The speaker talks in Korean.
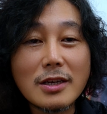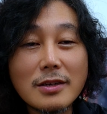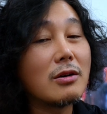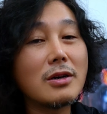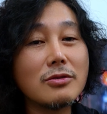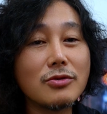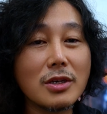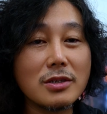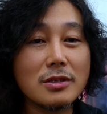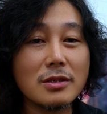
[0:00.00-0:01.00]
과거
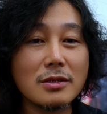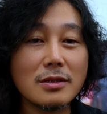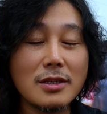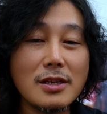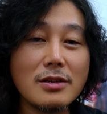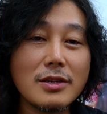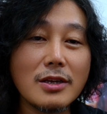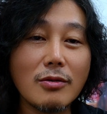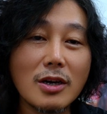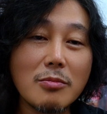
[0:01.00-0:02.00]
한국에는 1년에
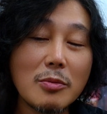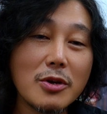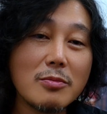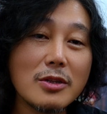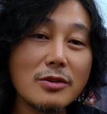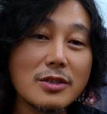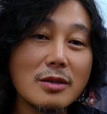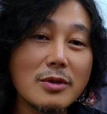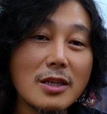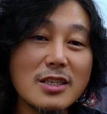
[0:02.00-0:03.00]
영화가 몇 편이
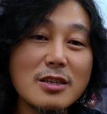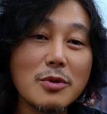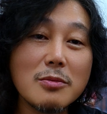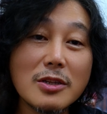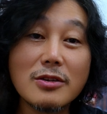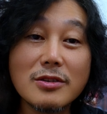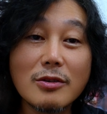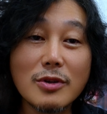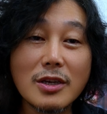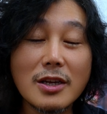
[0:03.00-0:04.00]
만들어지냐면 한 2,000편이
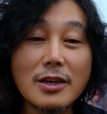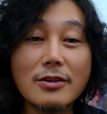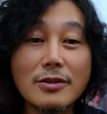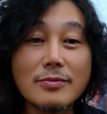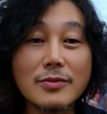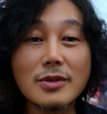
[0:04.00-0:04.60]
만들어진다고 얘기를 해요.